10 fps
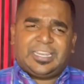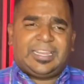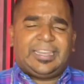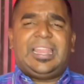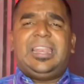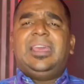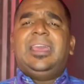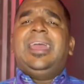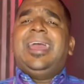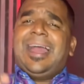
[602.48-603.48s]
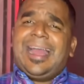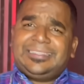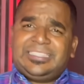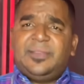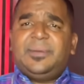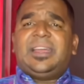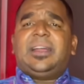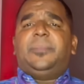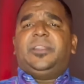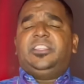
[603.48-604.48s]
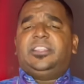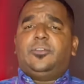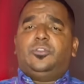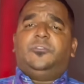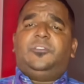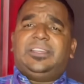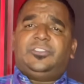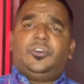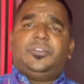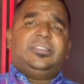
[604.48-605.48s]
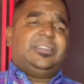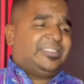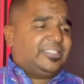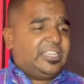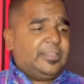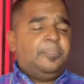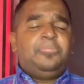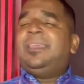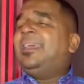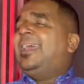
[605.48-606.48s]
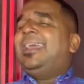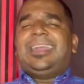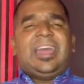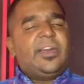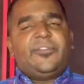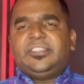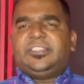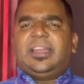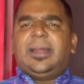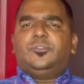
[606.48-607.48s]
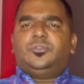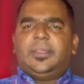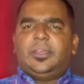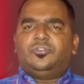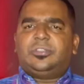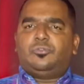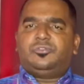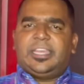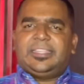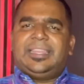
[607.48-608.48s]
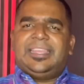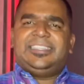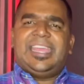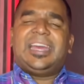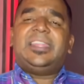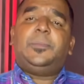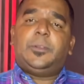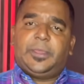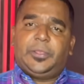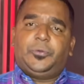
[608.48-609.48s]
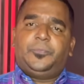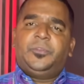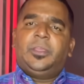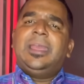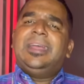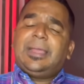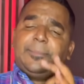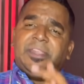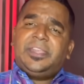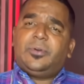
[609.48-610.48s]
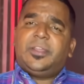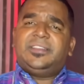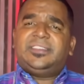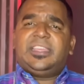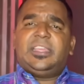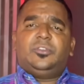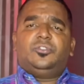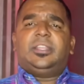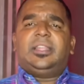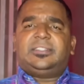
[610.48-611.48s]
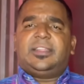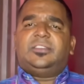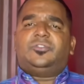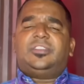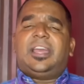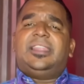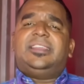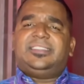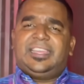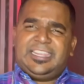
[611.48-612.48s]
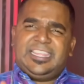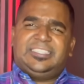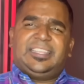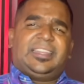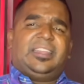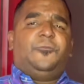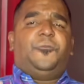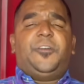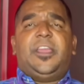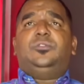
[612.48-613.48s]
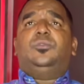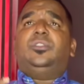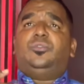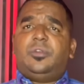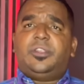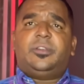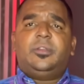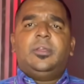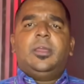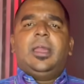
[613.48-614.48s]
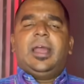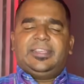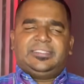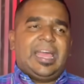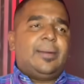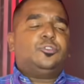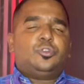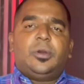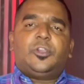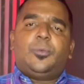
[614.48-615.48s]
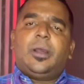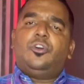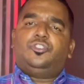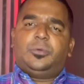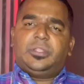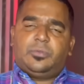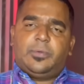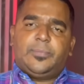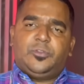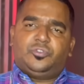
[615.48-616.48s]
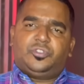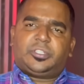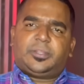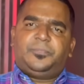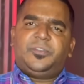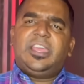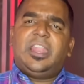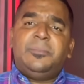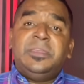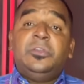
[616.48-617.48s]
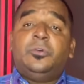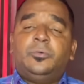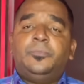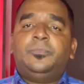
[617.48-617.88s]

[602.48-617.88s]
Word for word: al canal, activen la campanita de notificaciones, así cada vez que hagamos videos a usted le llega de primero. También recuerde seguirnos en las redes sociales, en Instagram, en Facebook, en Twitter. Ahí estamos como arroba 829music. Y el mío,